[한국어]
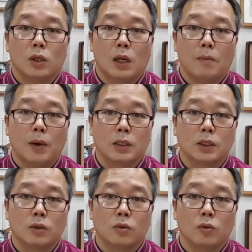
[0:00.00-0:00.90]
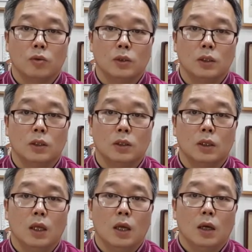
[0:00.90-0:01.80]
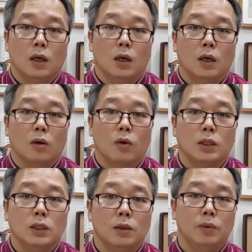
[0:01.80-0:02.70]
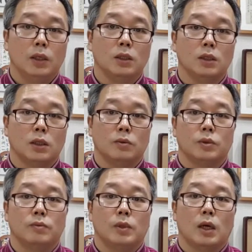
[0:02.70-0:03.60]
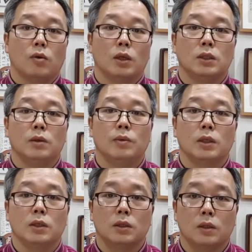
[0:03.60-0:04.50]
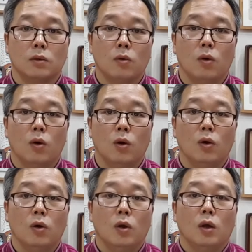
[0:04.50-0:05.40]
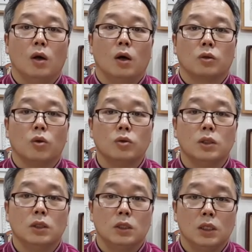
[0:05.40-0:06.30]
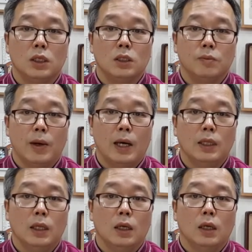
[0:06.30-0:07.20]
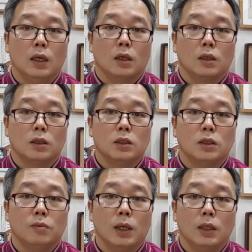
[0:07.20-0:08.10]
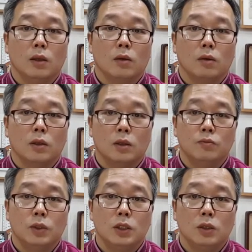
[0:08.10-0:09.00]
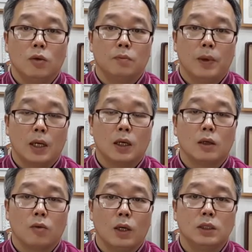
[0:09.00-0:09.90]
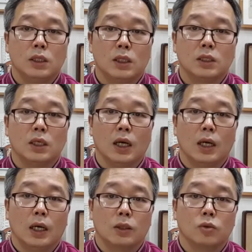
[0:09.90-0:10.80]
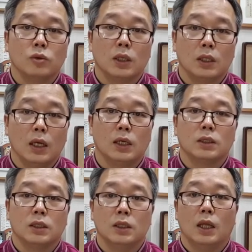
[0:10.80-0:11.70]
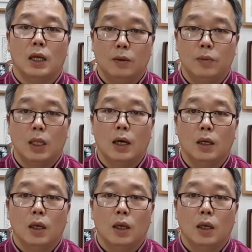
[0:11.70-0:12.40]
인한 방산통은 어, 관절 변형은 없습니다. 관절 변형은 없고 통증은 느끼지만 그렇지만 엄지 그 발가락 관절 자체가 손상된 것은 아닙니다.